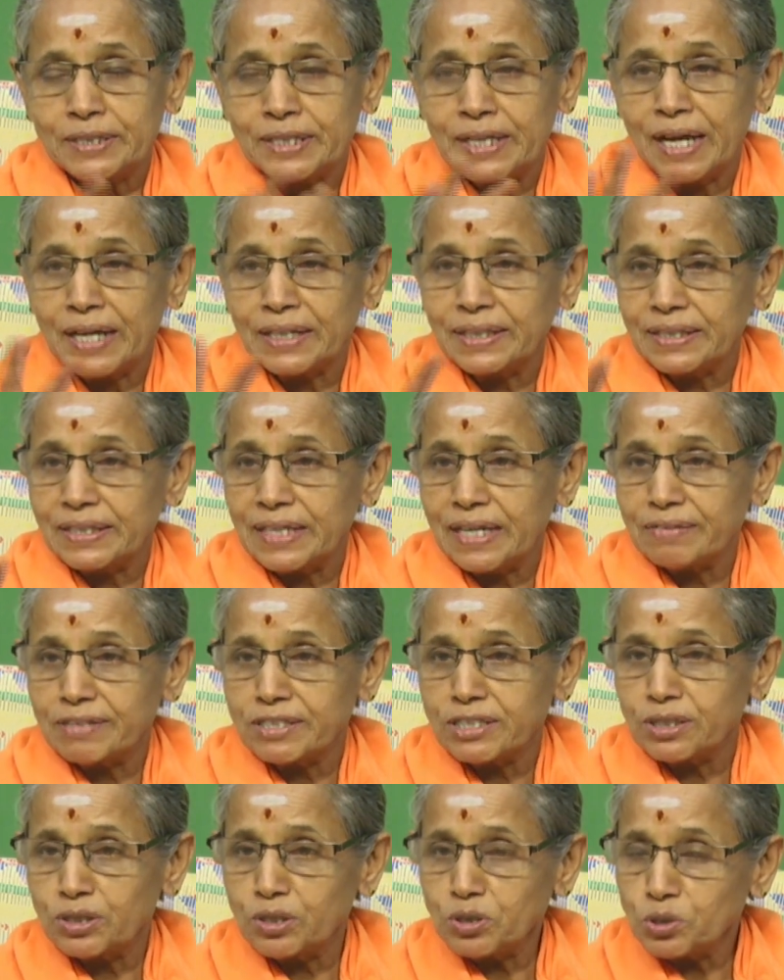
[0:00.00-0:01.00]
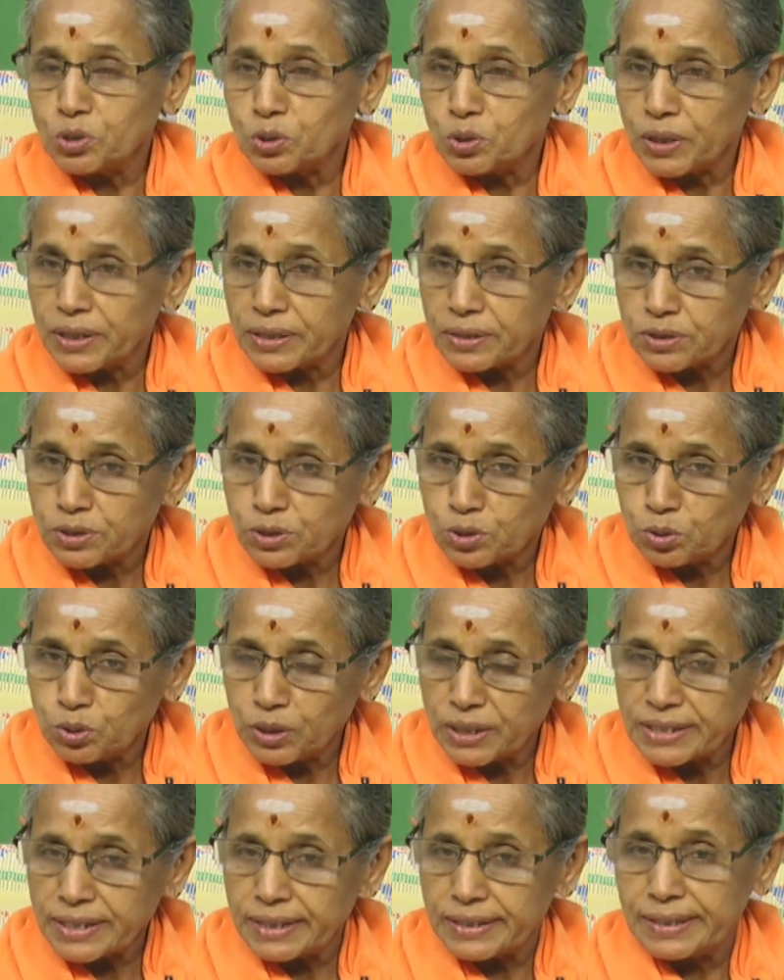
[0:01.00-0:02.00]
జాగ్రత్త అవస్థలో సూర
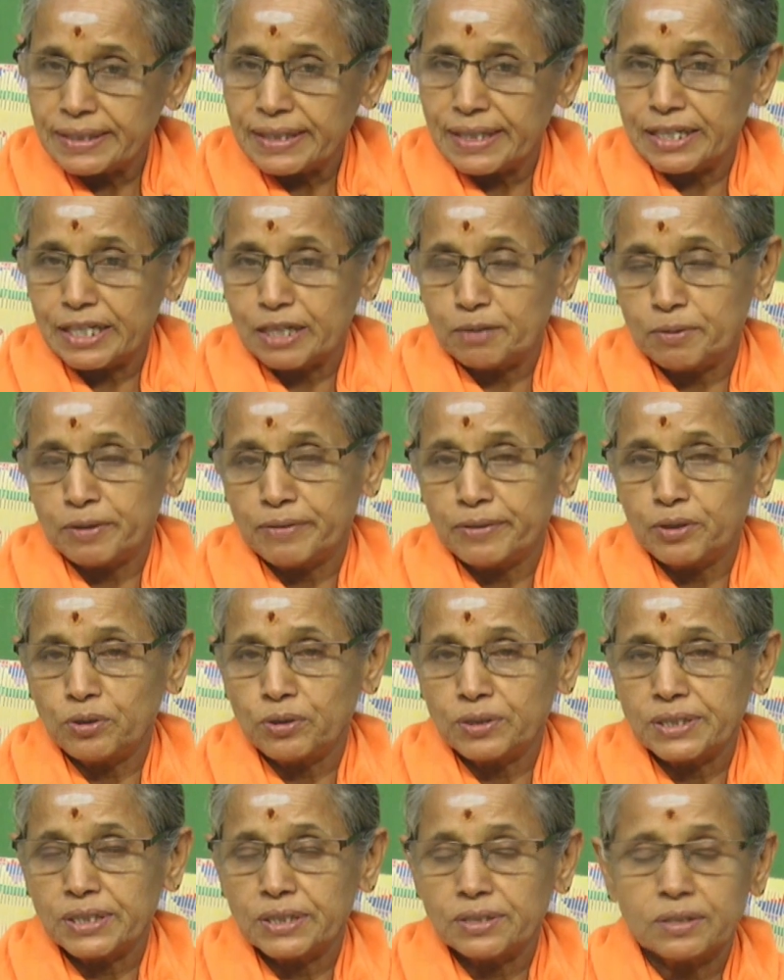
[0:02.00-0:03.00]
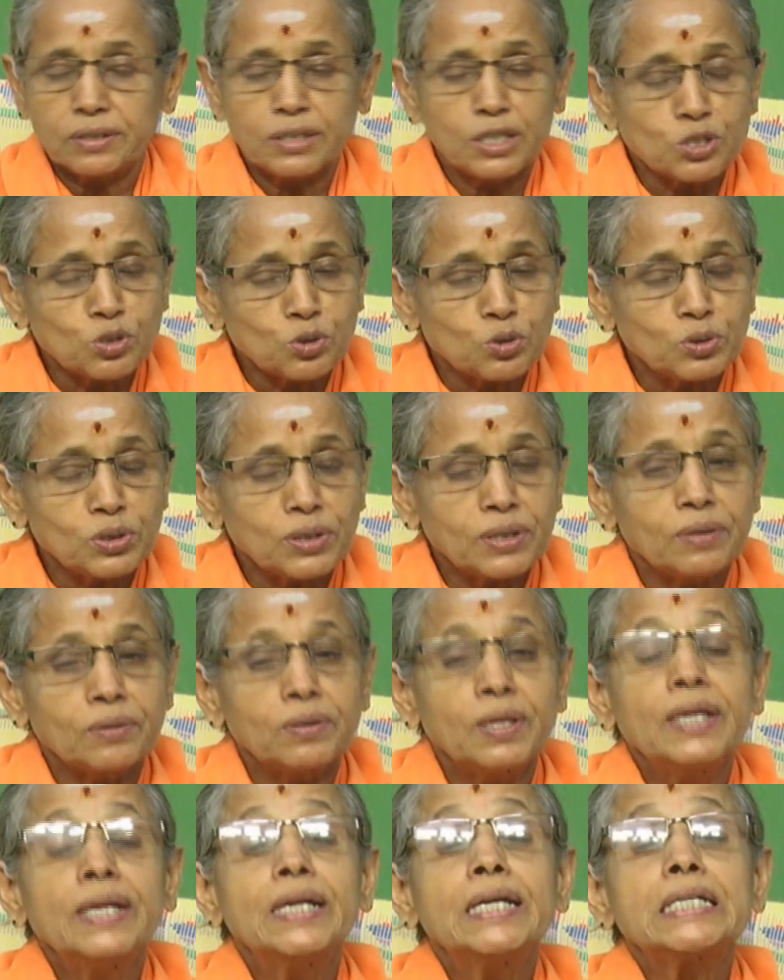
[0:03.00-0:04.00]
స్థూల శరీరాన్ని అనుభవంలోకి తెచ్చుకుంటున్నాం
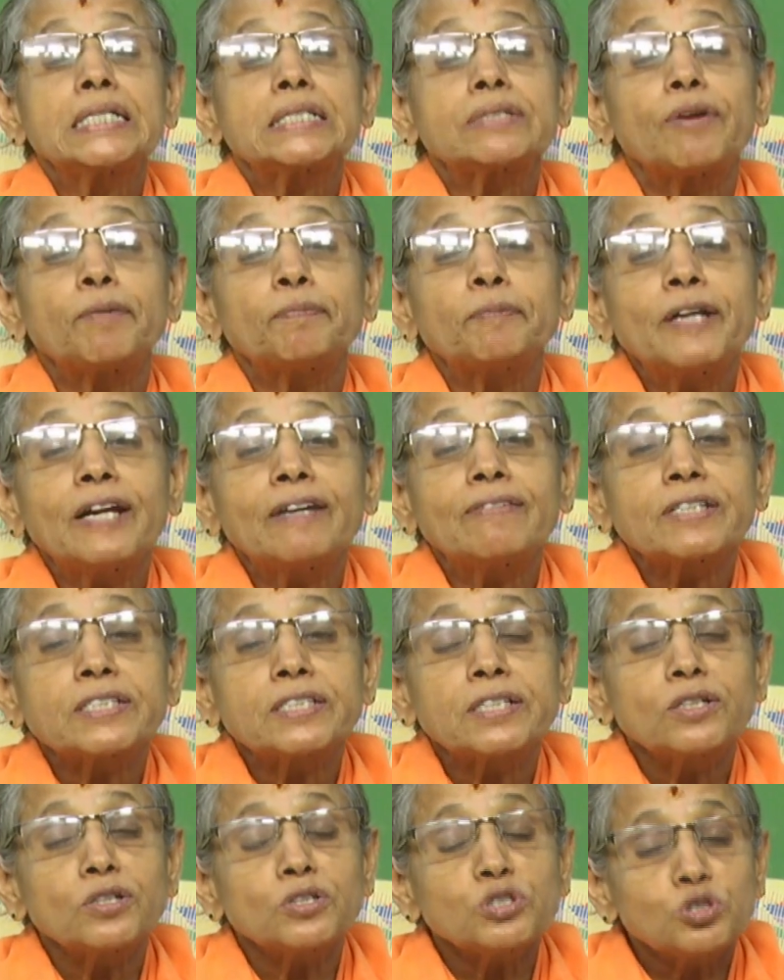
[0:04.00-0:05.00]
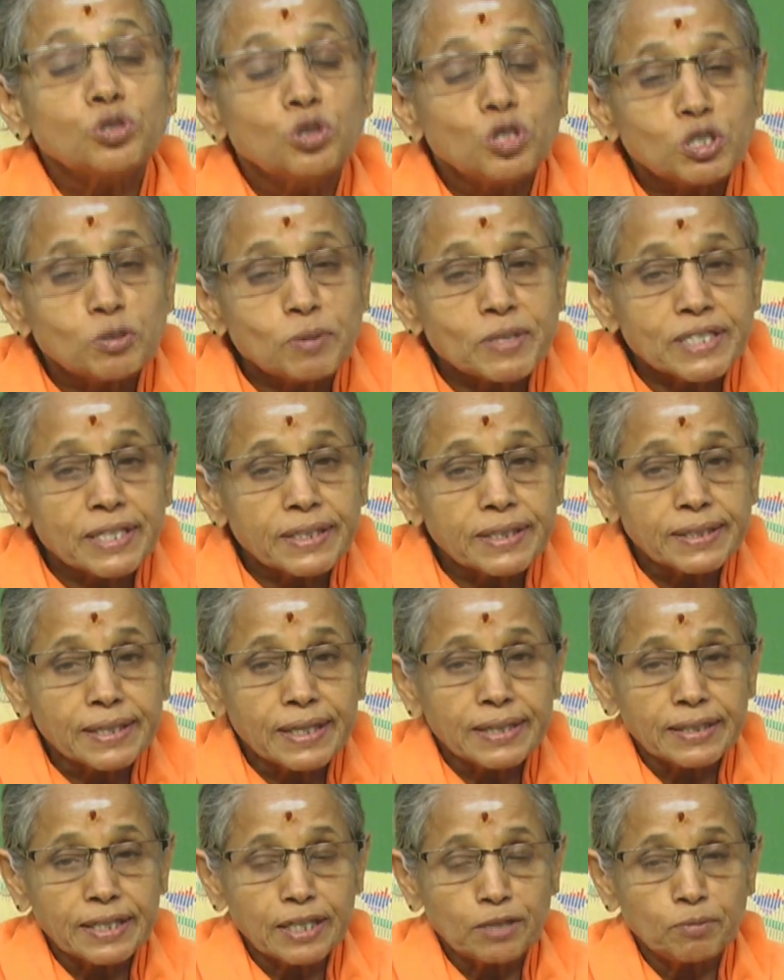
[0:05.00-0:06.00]
స్వప్నావస్థలో సూక్ష్మ
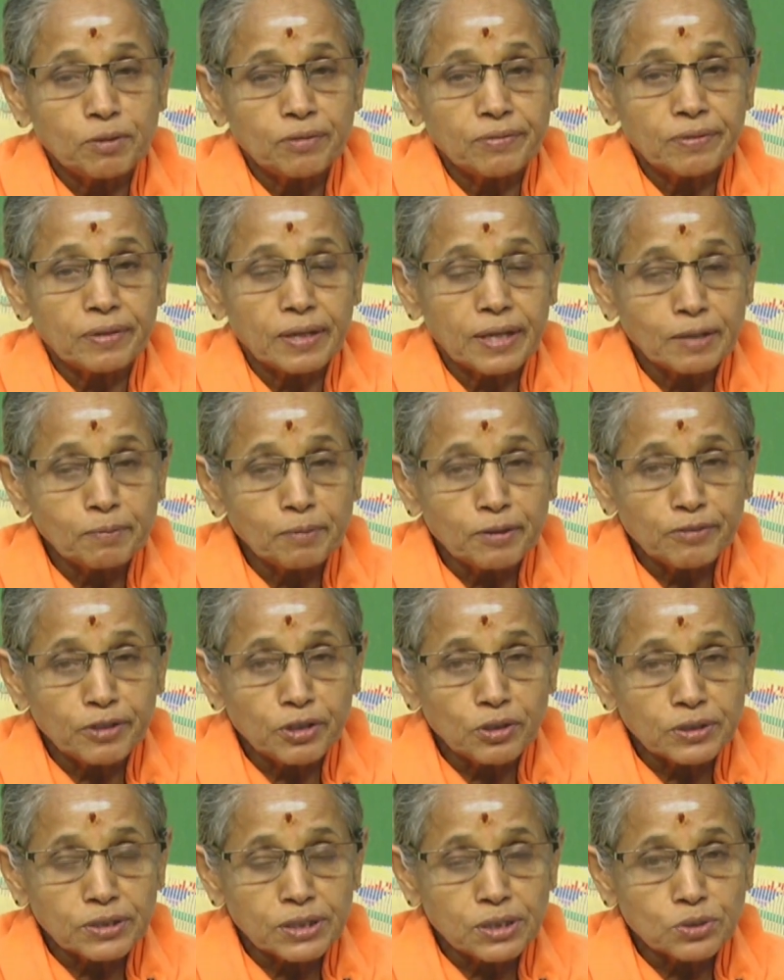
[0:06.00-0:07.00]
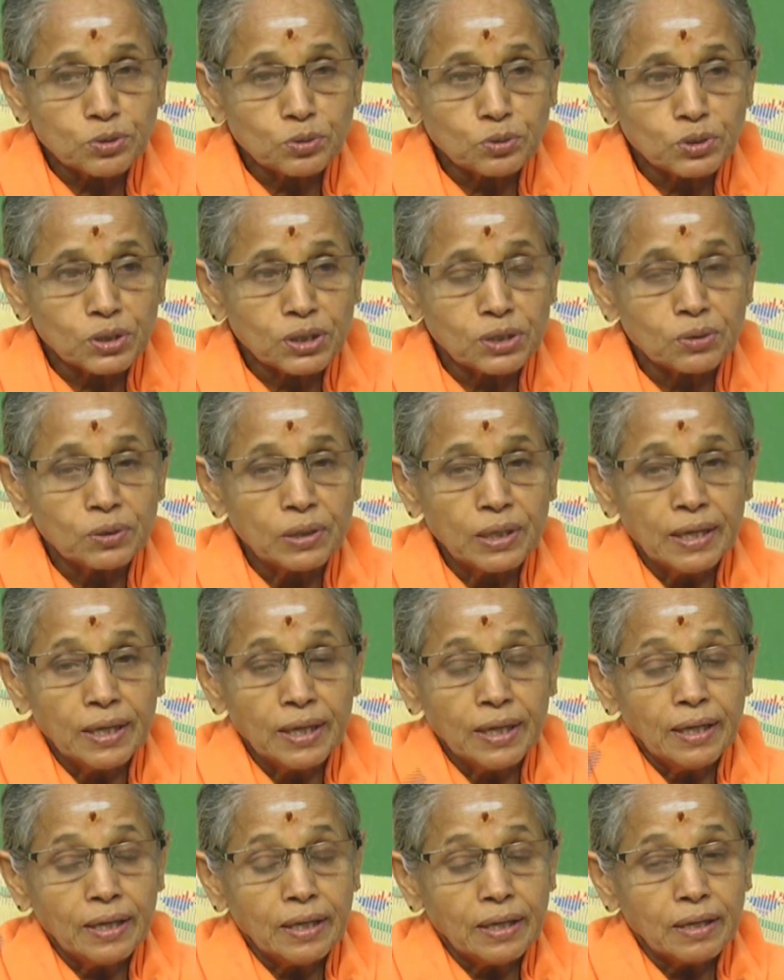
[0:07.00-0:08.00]
శరీరాన్ని అనుభవం అనుభవంలోకి తెచ్చుకుంటున్నాం
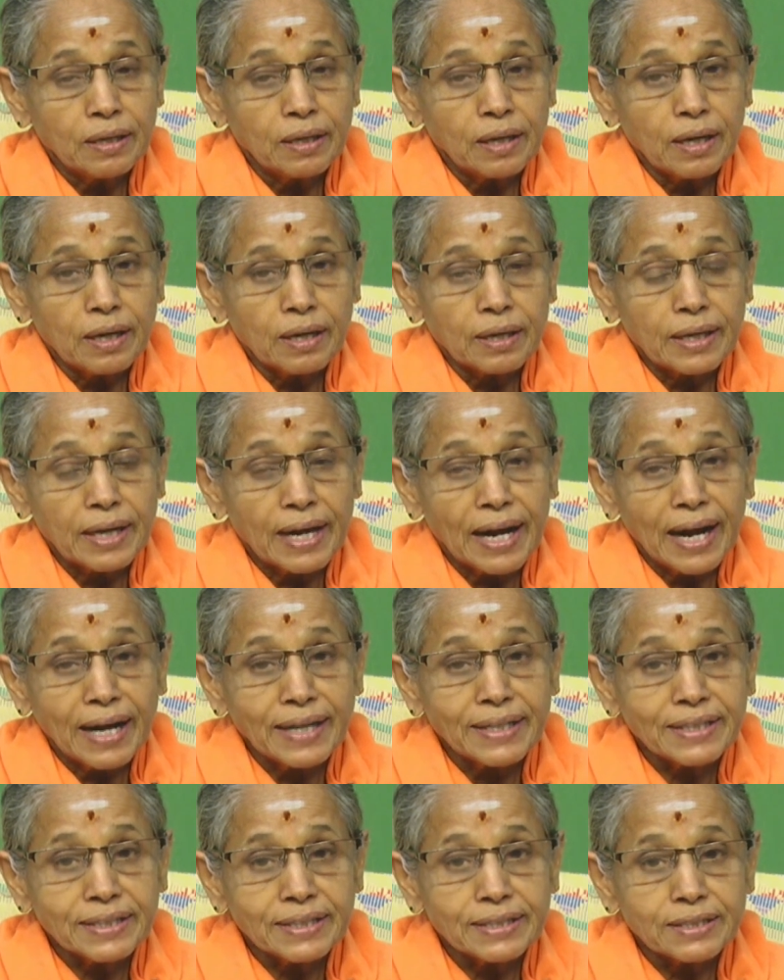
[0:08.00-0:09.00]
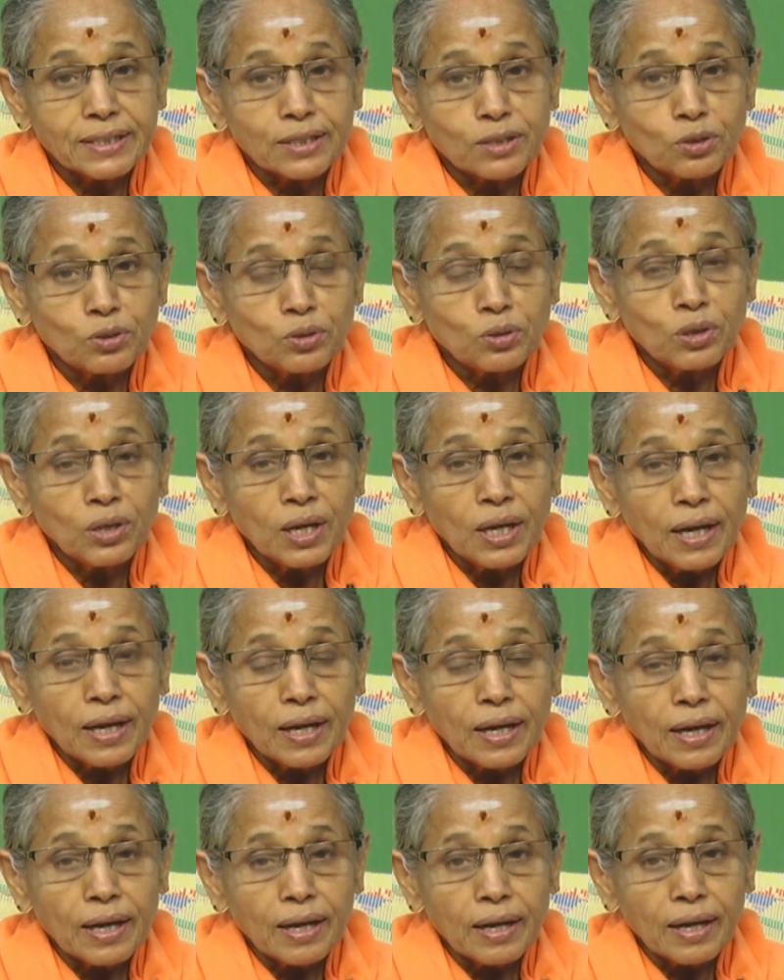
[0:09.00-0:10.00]
గాఢ నిద్రలో
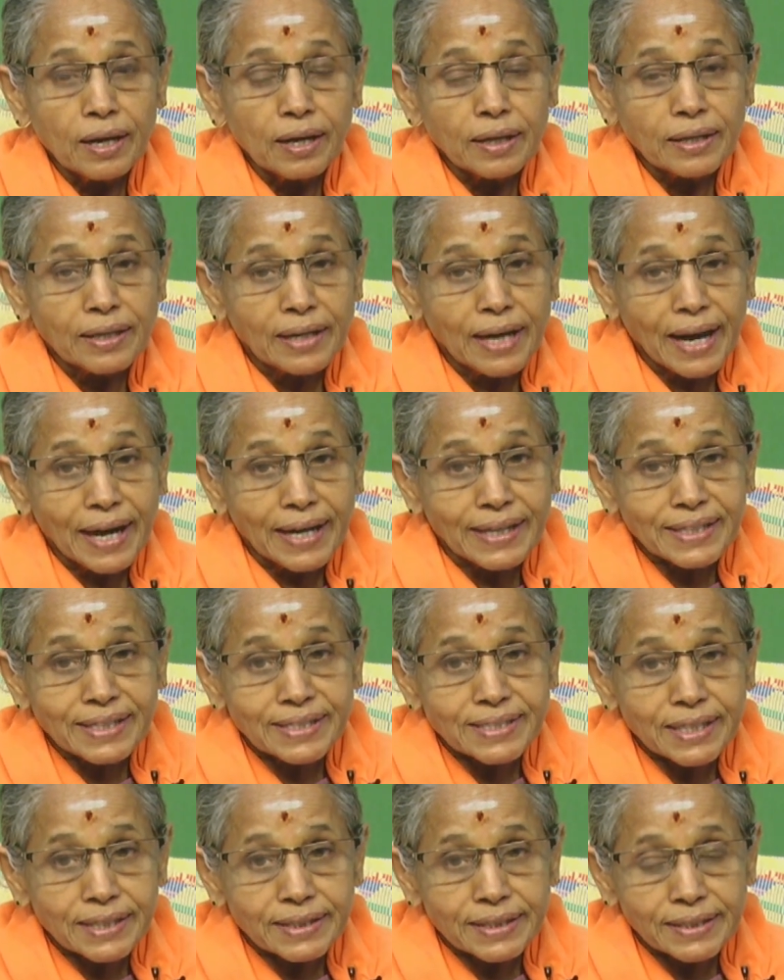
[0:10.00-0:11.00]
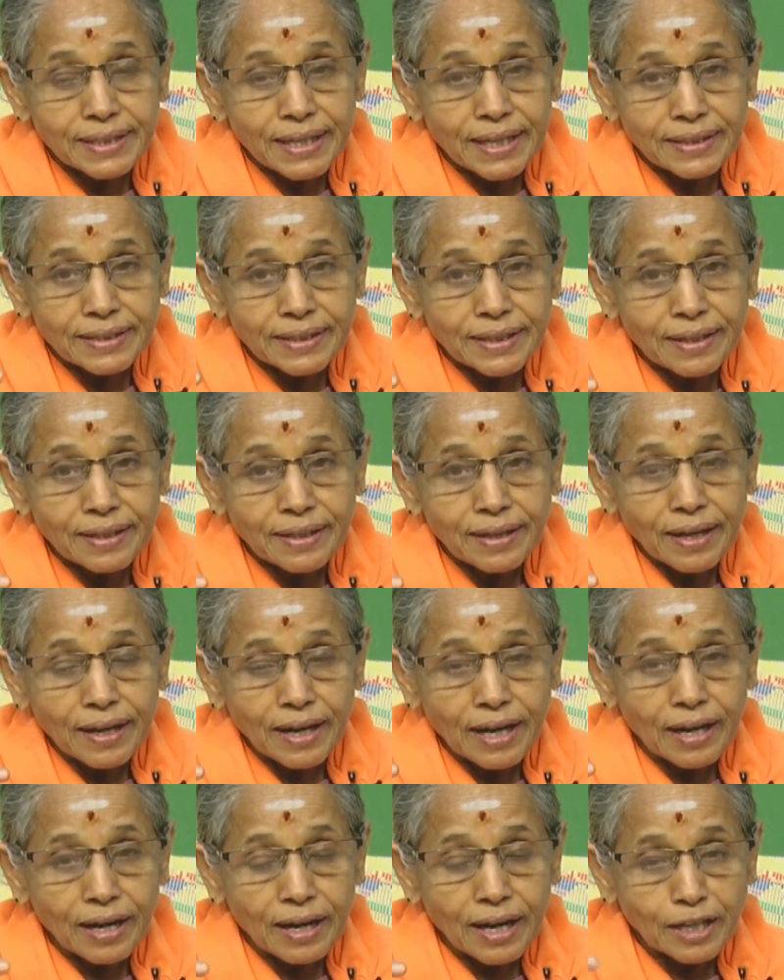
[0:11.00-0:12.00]
కారణ శరీరాన్ని
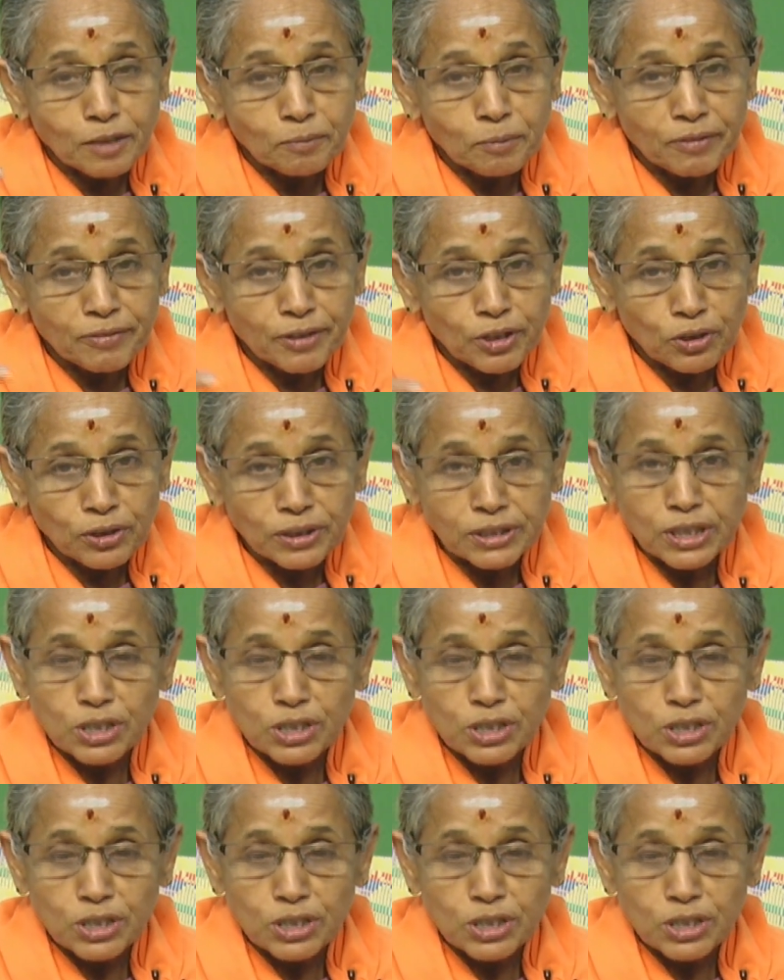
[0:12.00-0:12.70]
అనుభవంలోకి